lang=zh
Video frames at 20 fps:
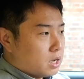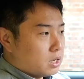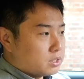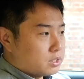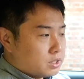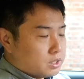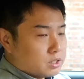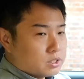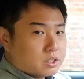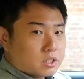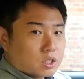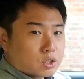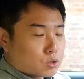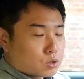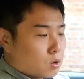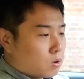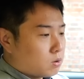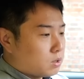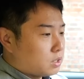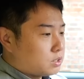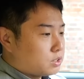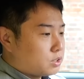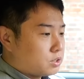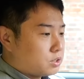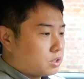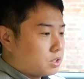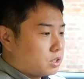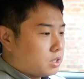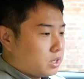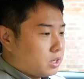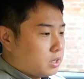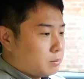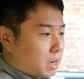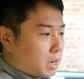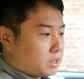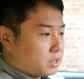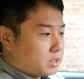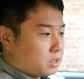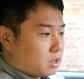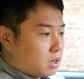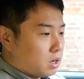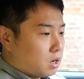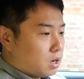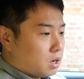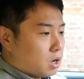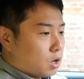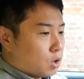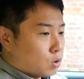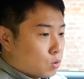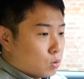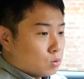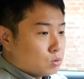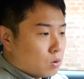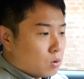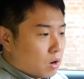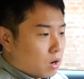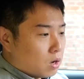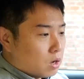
信息的时候呢，其实可以把这个工作